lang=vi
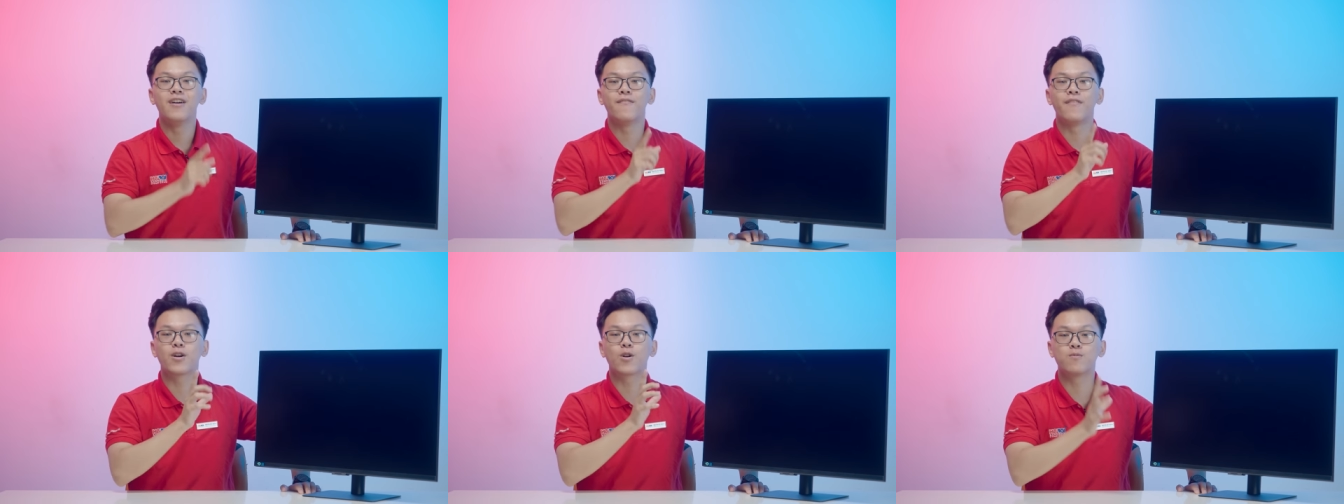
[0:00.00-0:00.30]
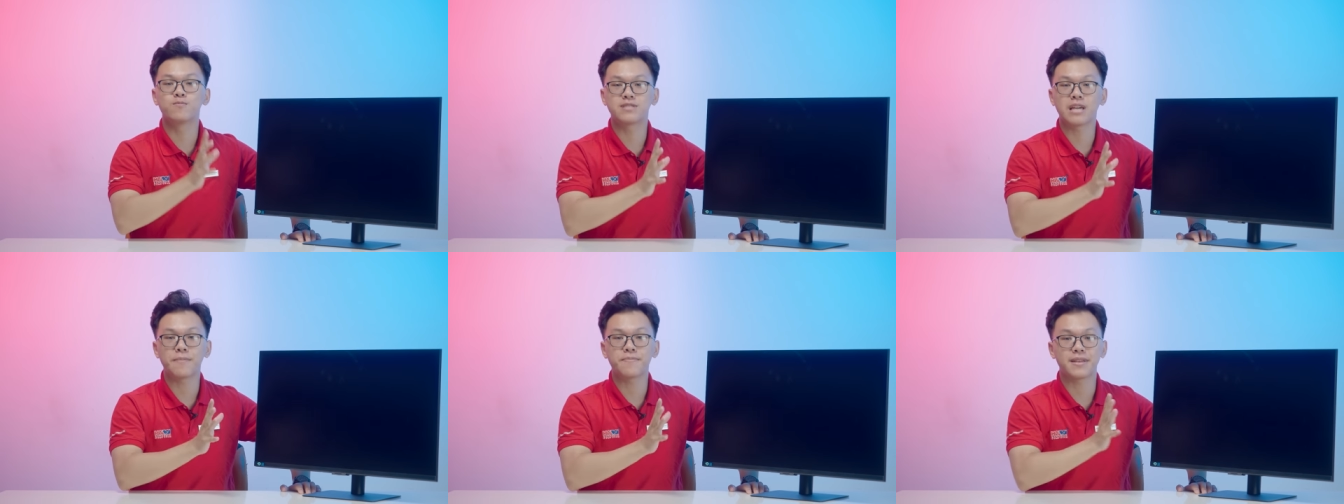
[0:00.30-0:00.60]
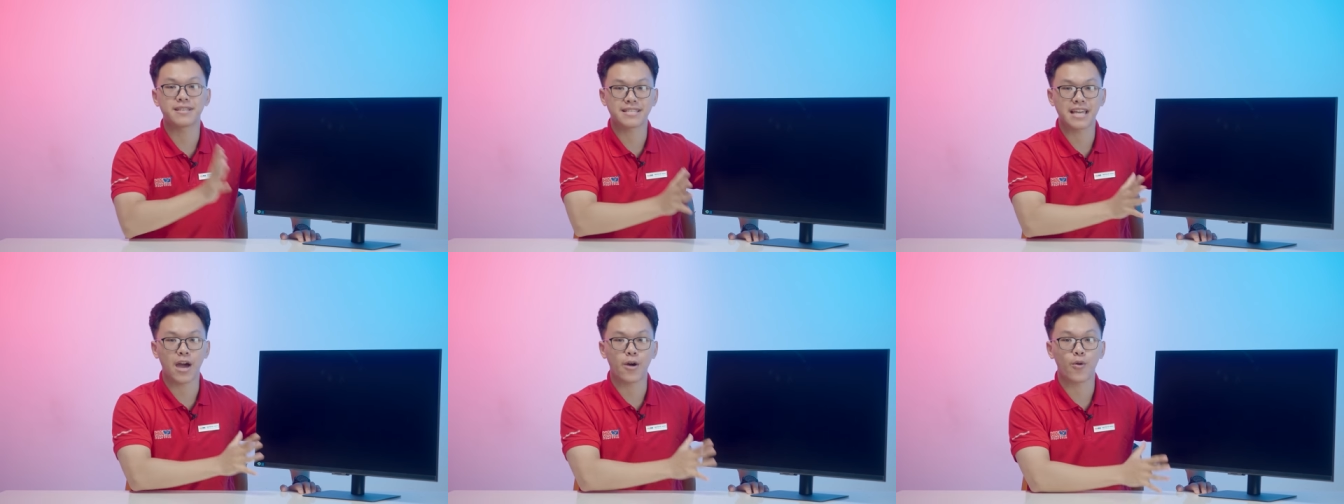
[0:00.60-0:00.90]
Và cùng xem
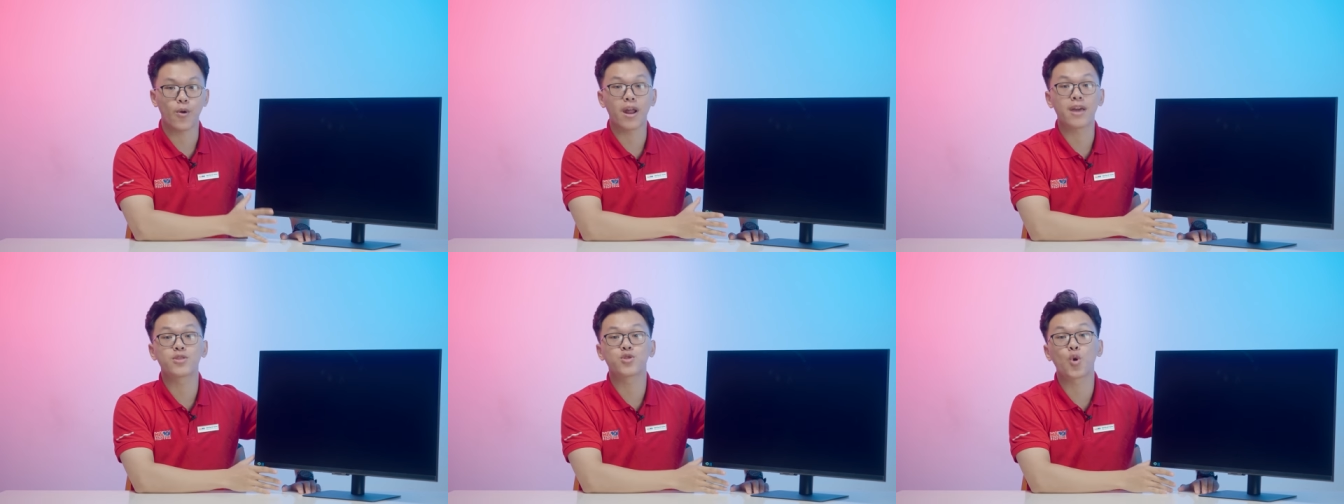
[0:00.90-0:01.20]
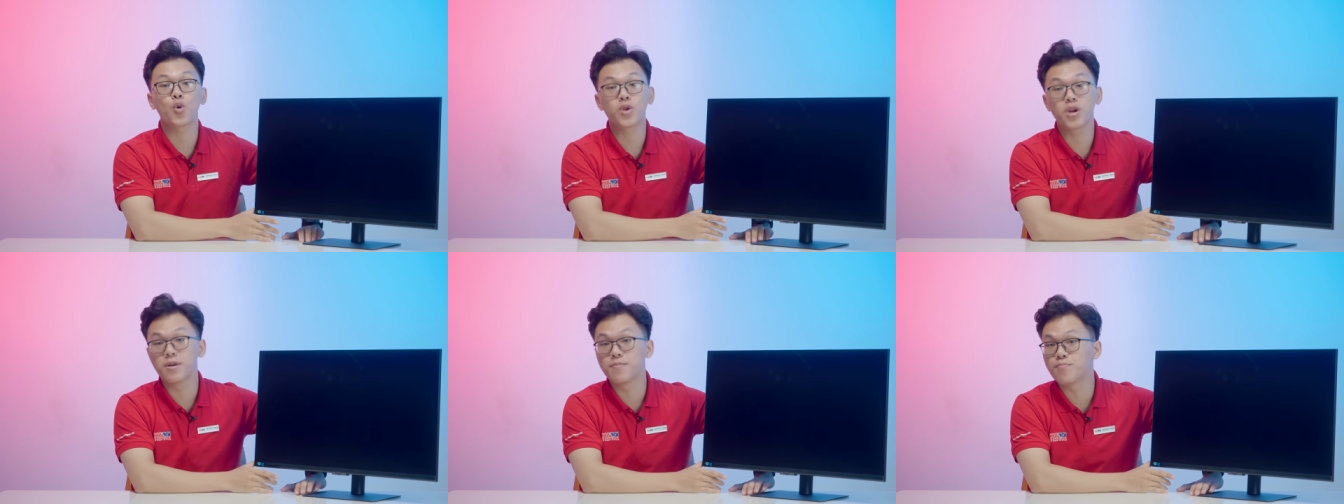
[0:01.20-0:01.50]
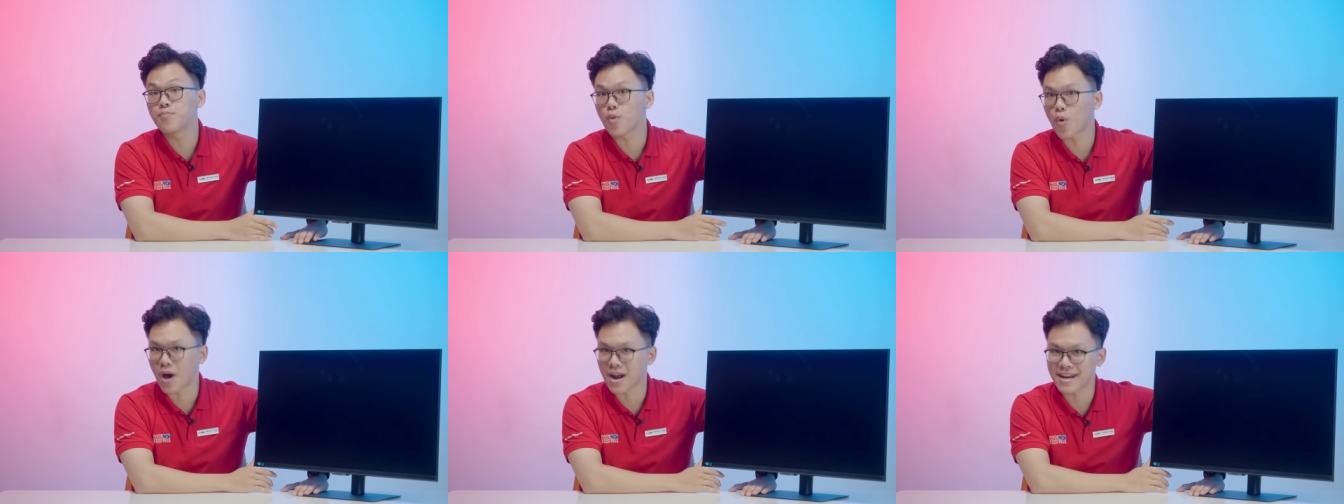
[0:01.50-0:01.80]
tại sao nó lại tốt hơn
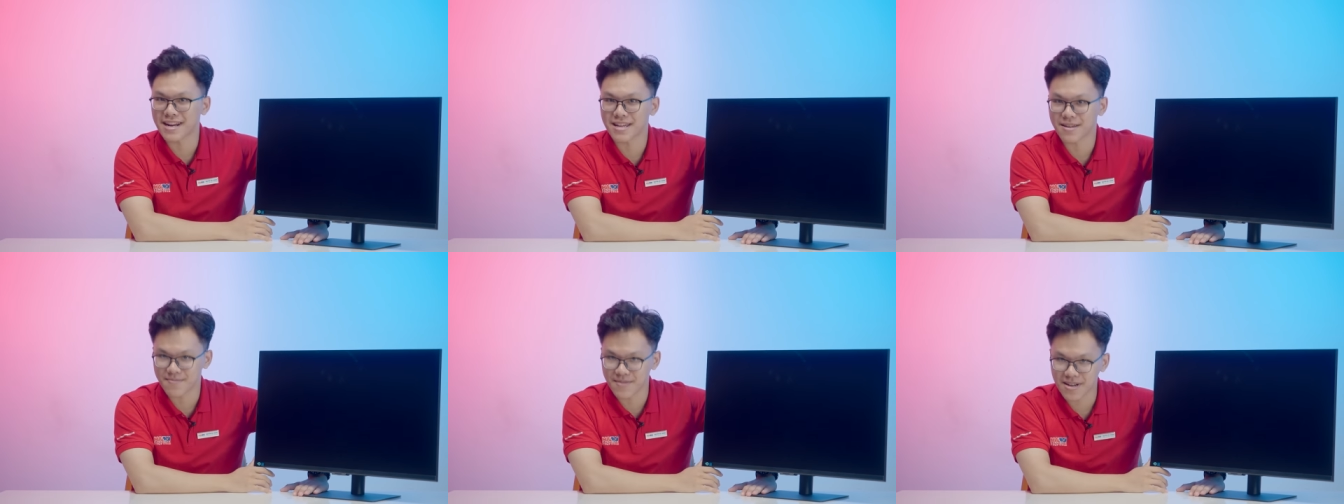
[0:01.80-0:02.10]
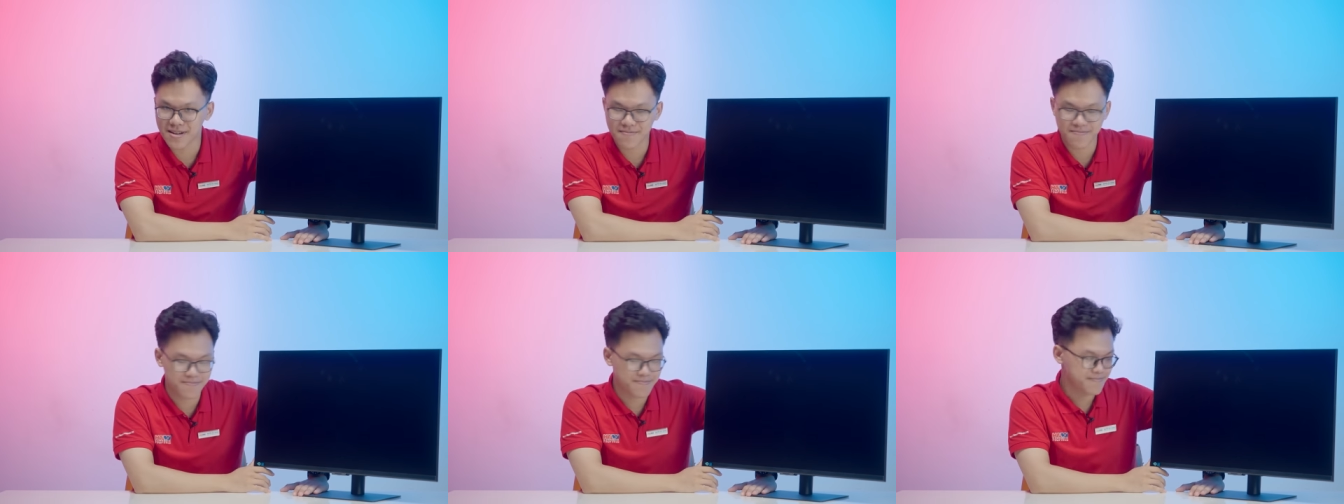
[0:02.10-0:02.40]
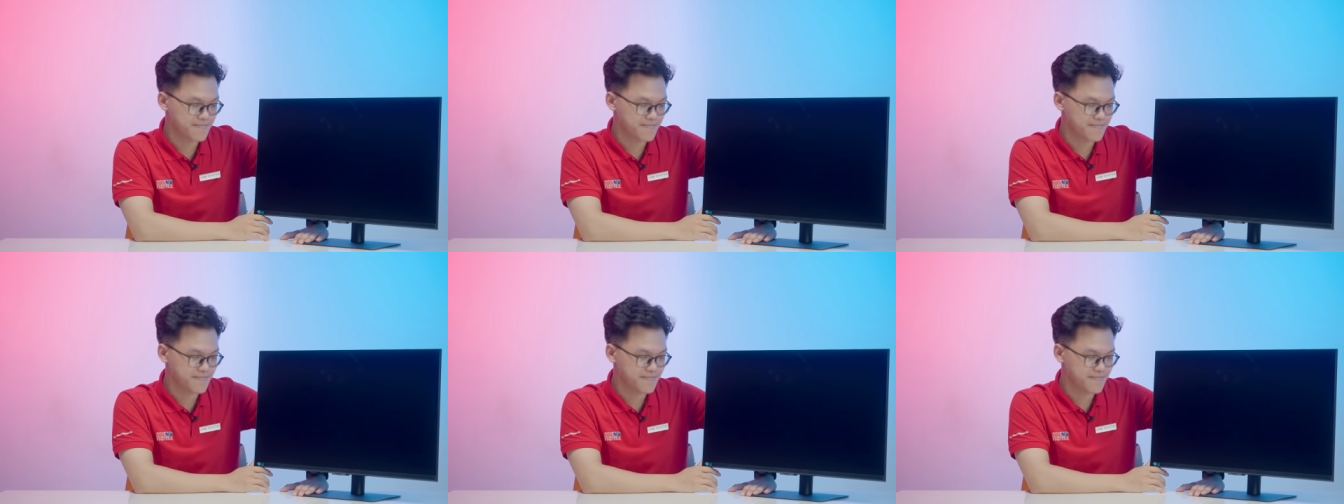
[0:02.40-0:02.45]
ProArt anh em nhé.